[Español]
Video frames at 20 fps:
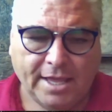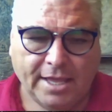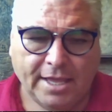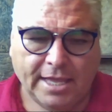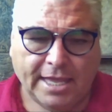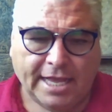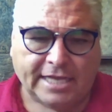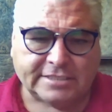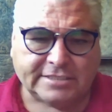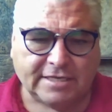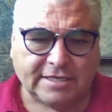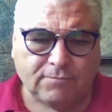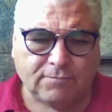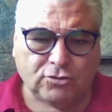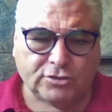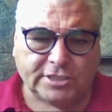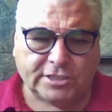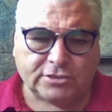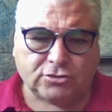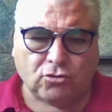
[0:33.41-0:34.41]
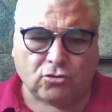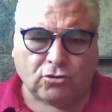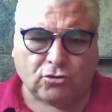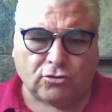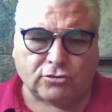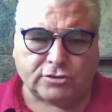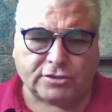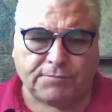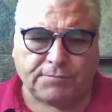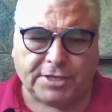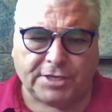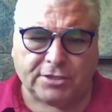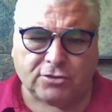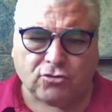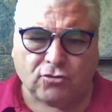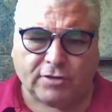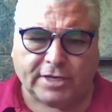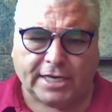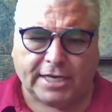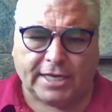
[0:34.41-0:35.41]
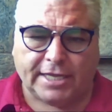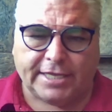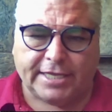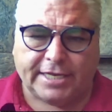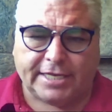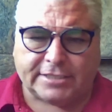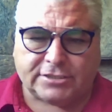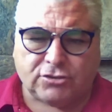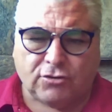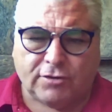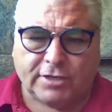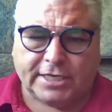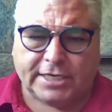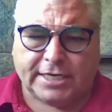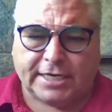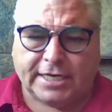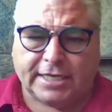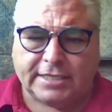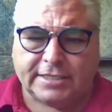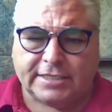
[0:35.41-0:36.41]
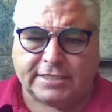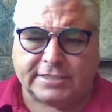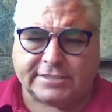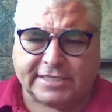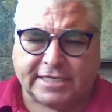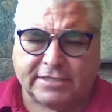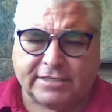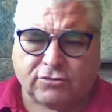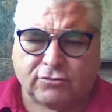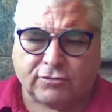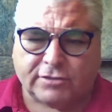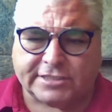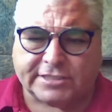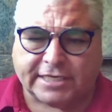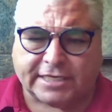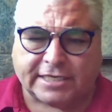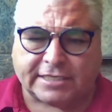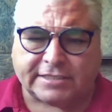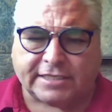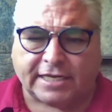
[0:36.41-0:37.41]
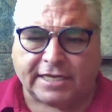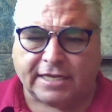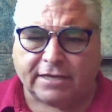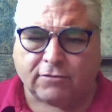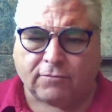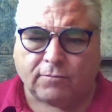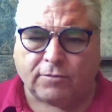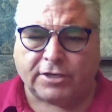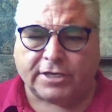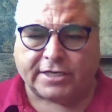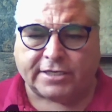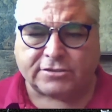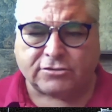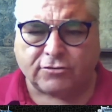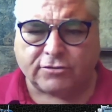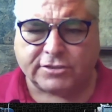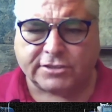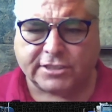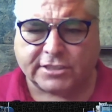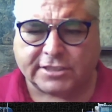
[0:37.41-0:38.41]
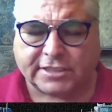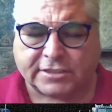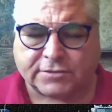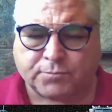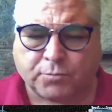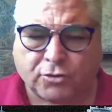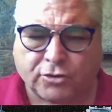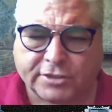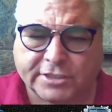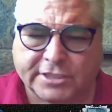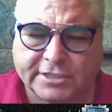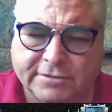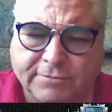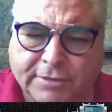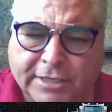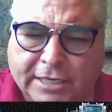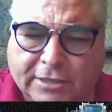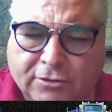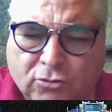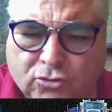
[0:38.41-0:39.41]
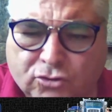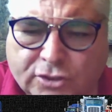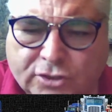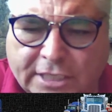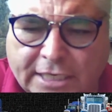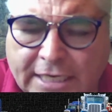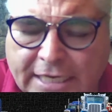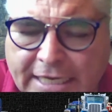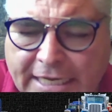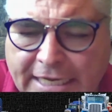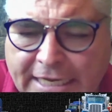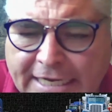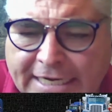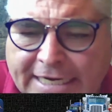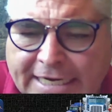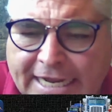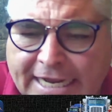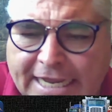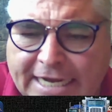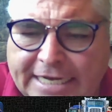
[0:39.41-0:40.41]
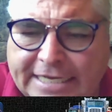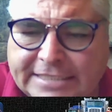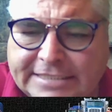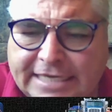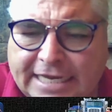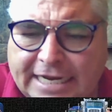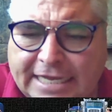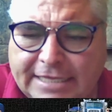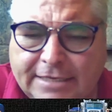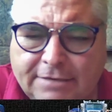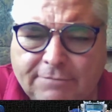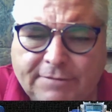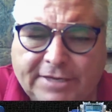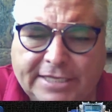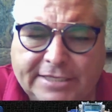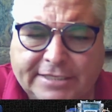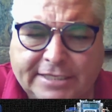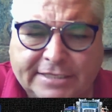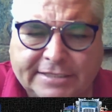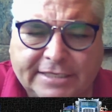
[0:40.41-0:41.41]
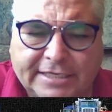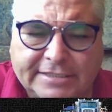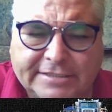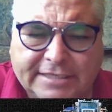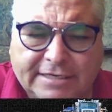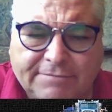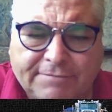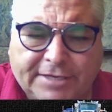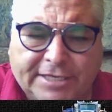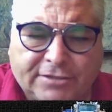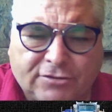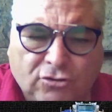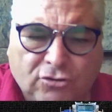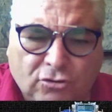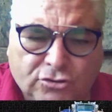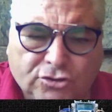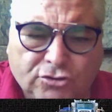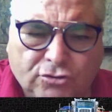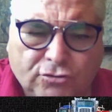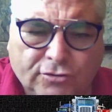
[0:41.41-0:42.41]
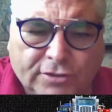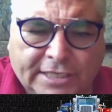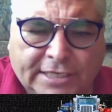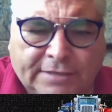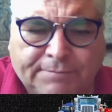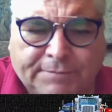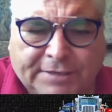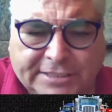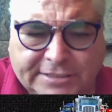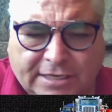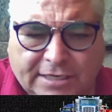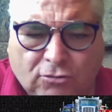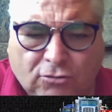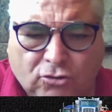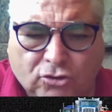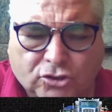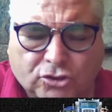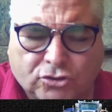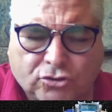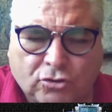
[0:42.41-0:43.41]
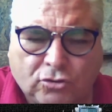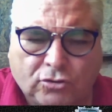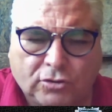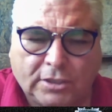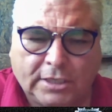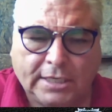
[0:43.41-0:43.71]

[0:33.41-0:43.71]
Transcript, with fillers: Hacemos de su conocimiento que la Dirección General del Centro de Secretaría de Comunicaciones y Transportes de Veracruz realizará del 23 al 28 del mes de agosto